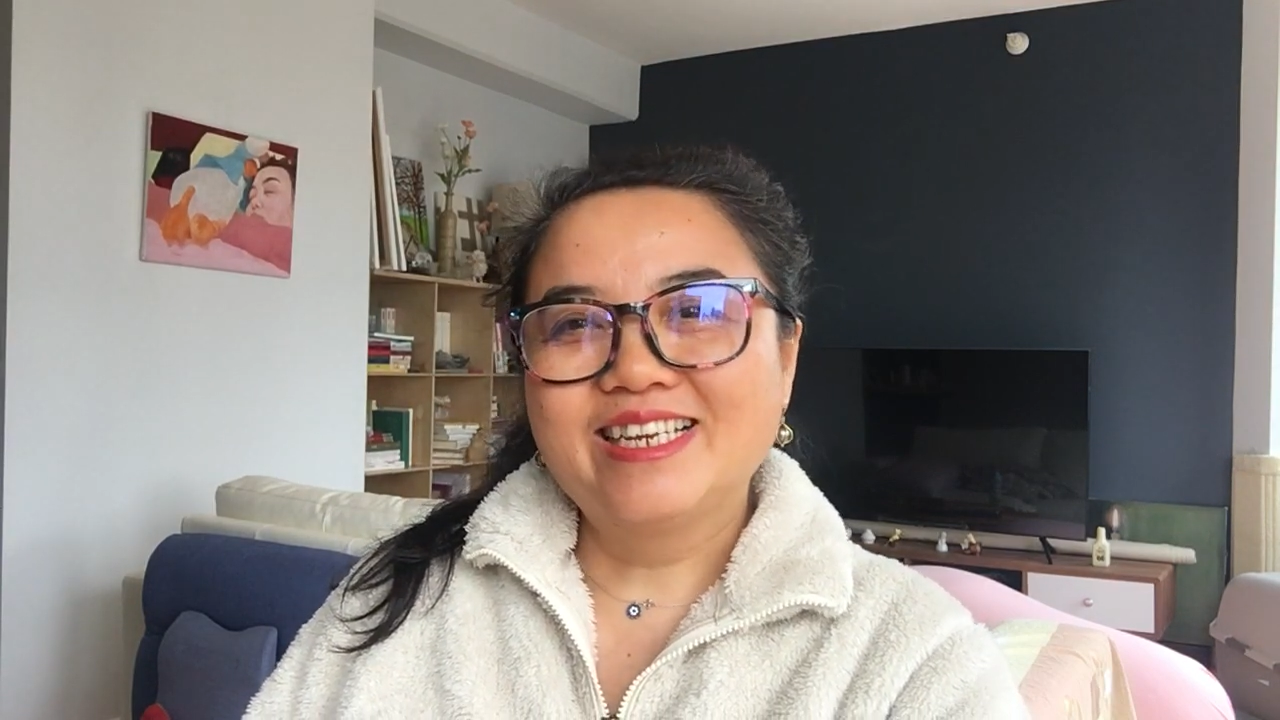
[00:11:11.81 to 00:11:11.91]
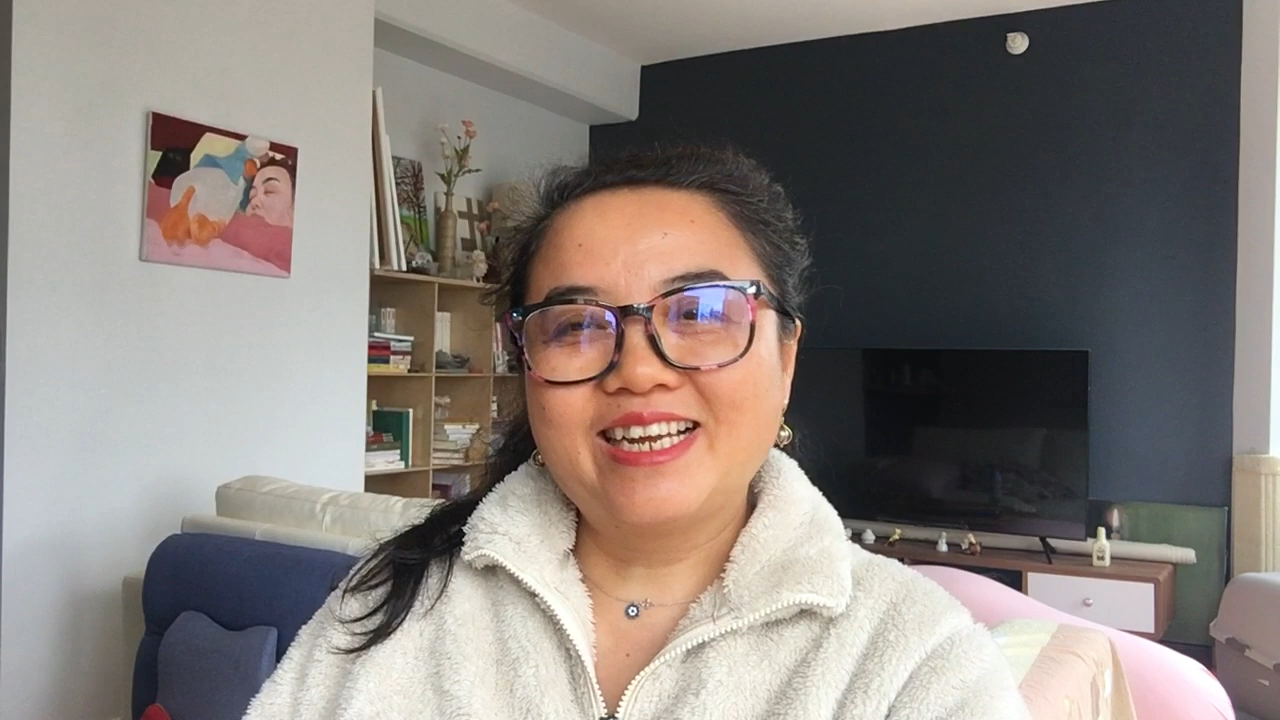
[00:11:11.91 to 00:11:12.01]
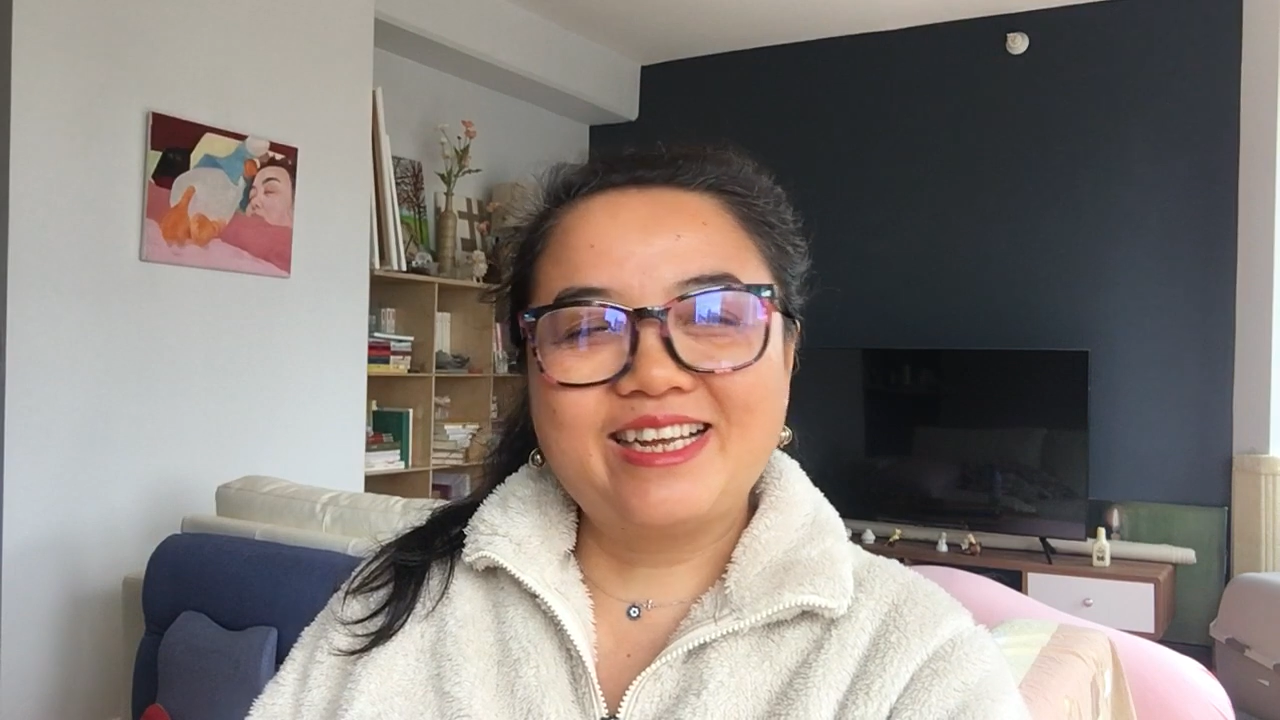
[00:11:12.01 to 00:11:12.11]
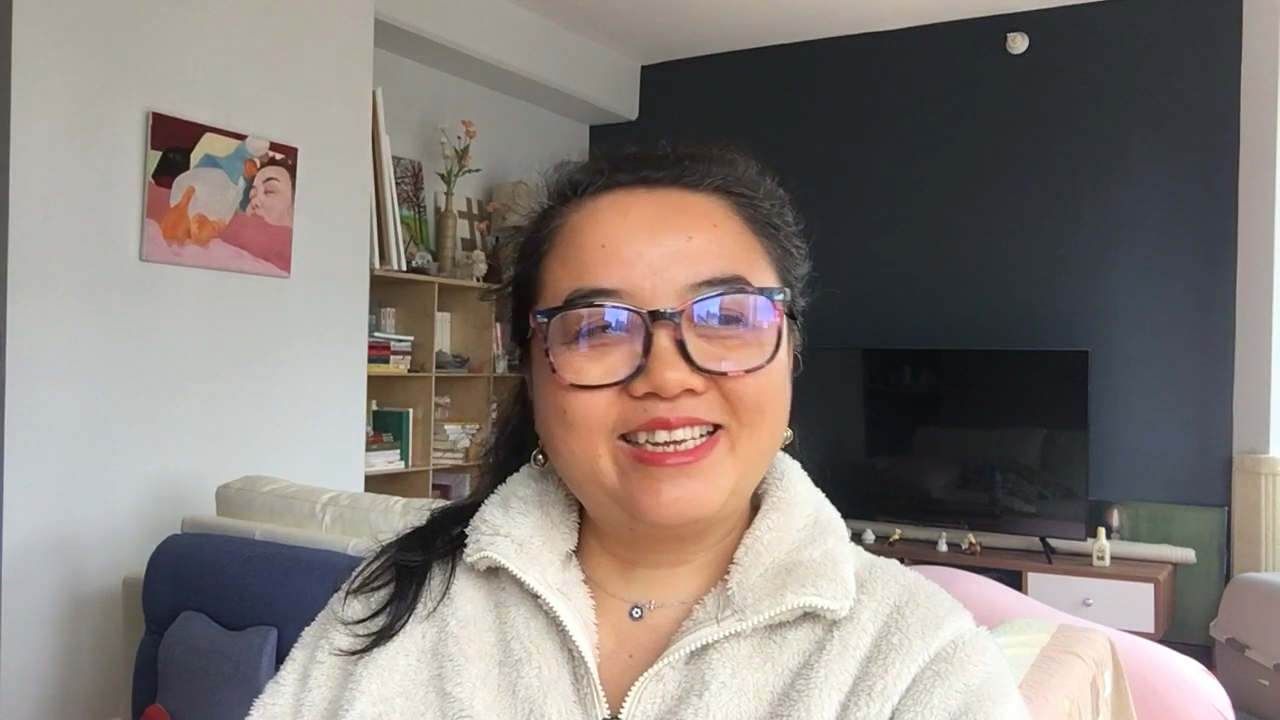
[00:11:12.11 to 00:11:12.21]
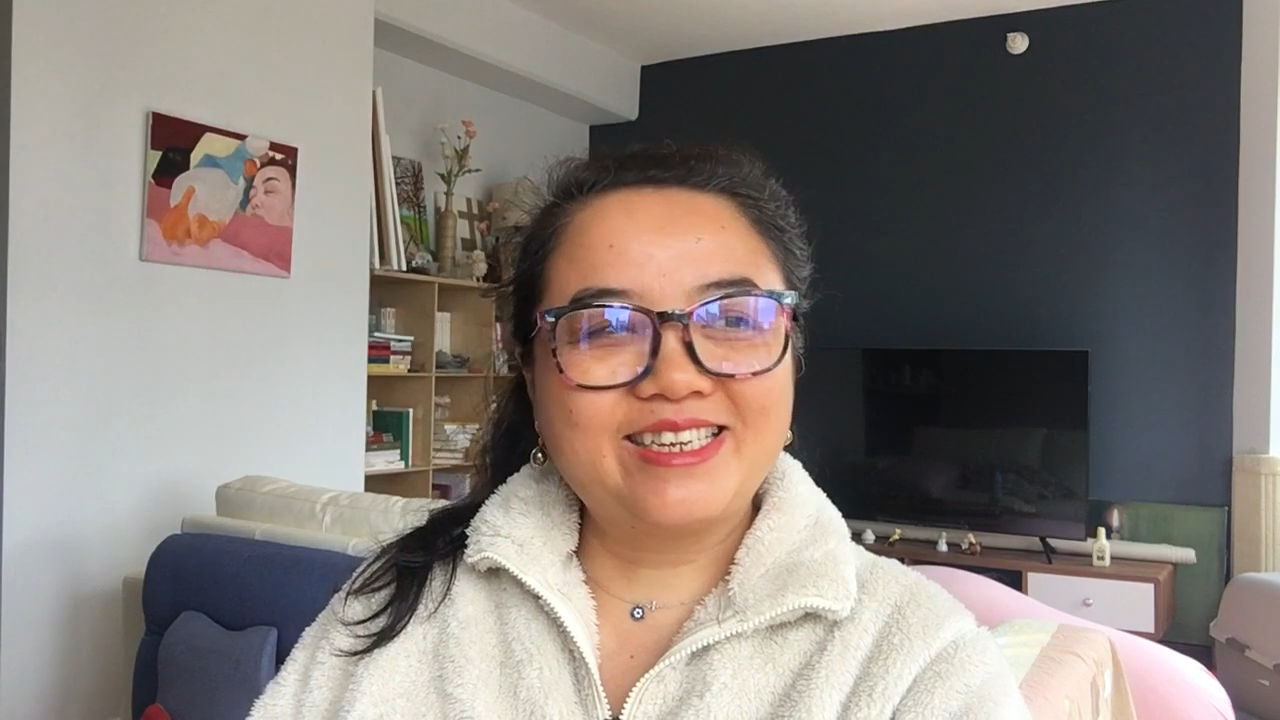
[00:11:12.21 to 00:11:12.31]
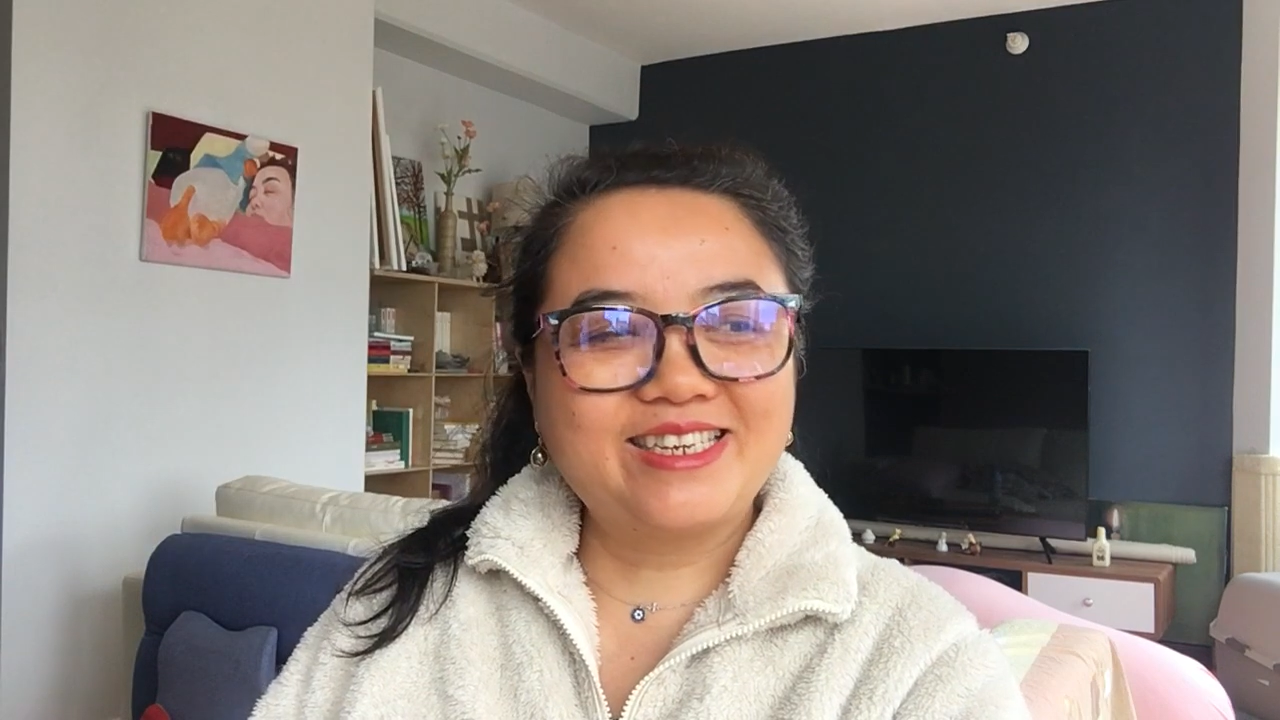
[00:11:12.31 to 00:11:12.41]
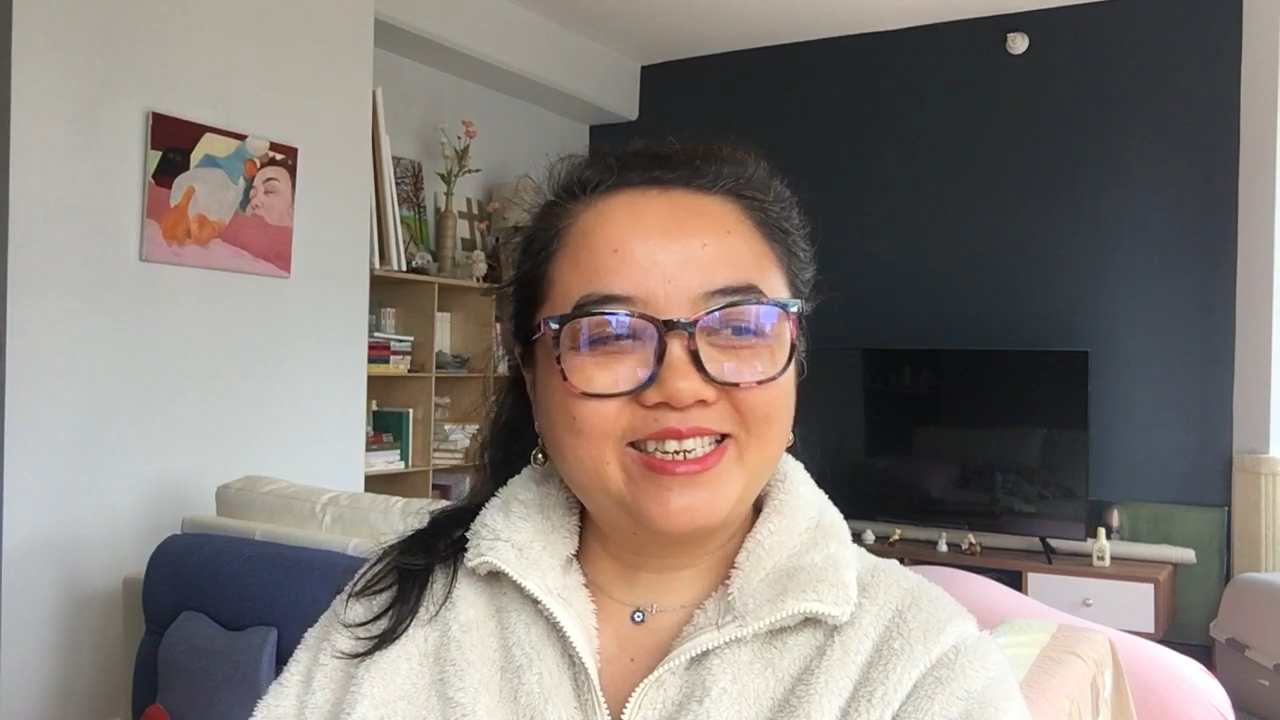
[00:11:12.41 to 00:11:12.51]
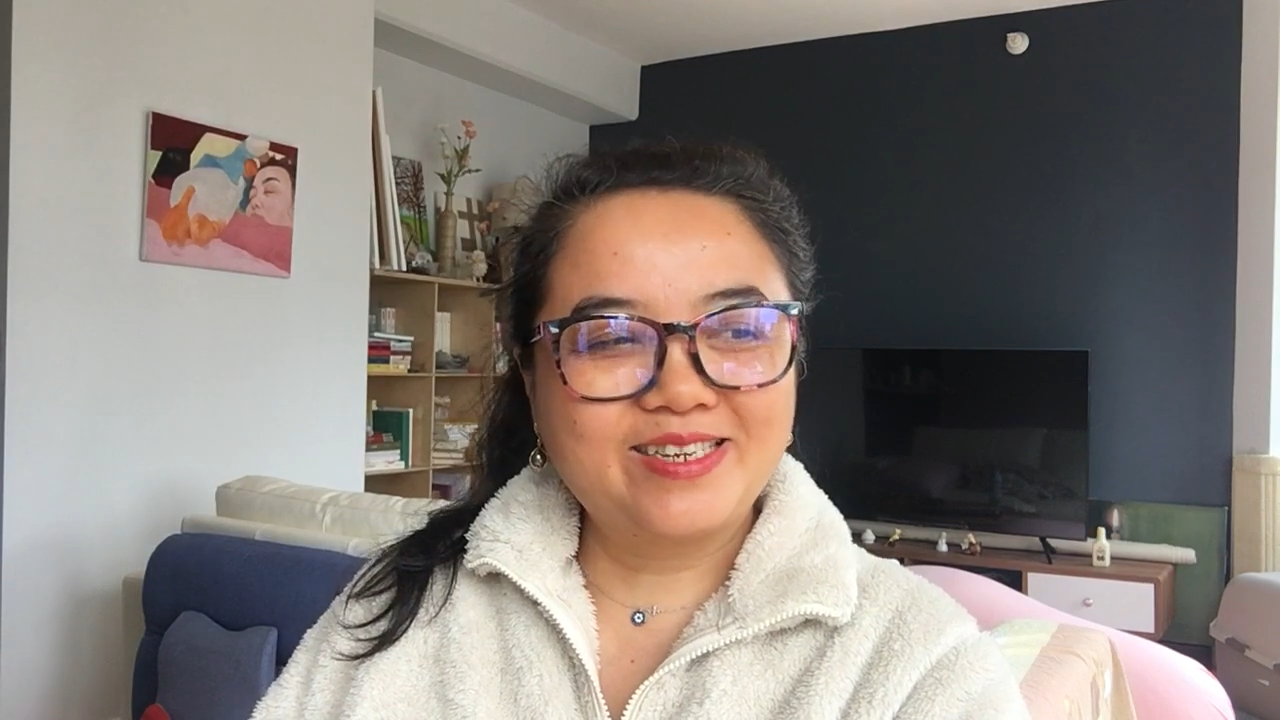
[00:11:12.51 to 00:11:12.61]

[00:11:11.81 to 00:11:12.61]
哎，